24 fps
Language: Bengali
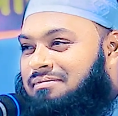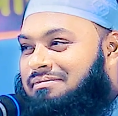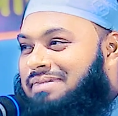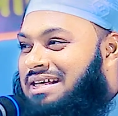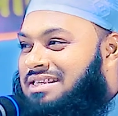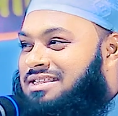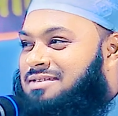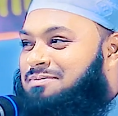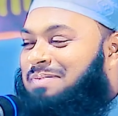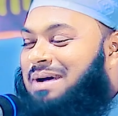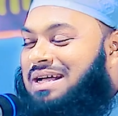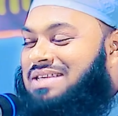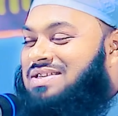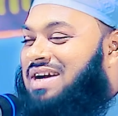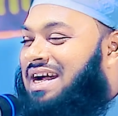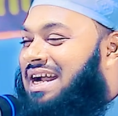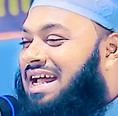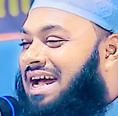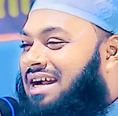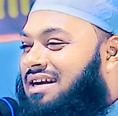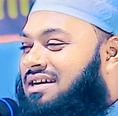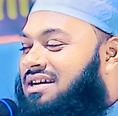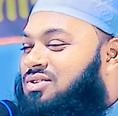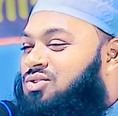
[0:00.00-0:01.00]
ব্যাস
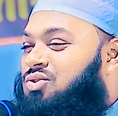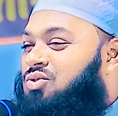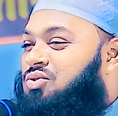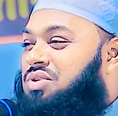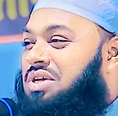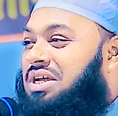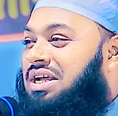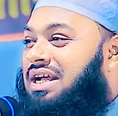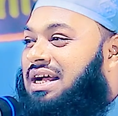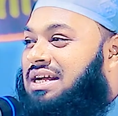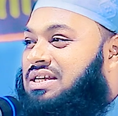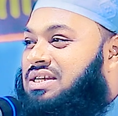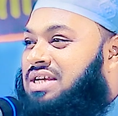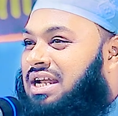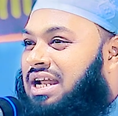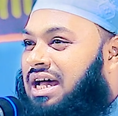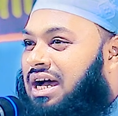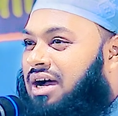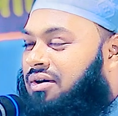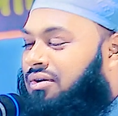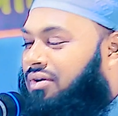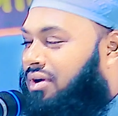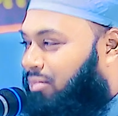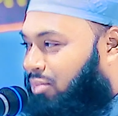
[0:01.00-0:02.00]
বেচারা আর কিছু জিজ্ঞাসা
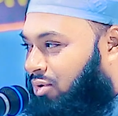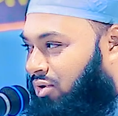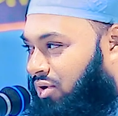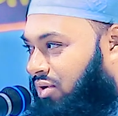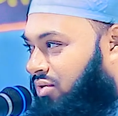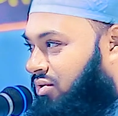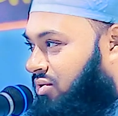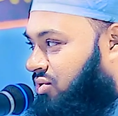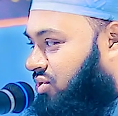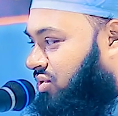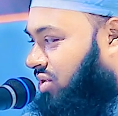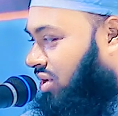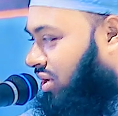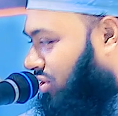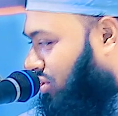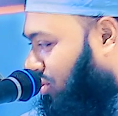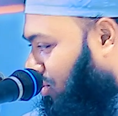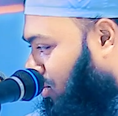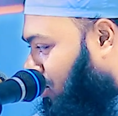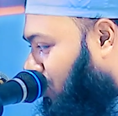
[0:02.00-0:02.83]
না করে মনে করছে হয়তো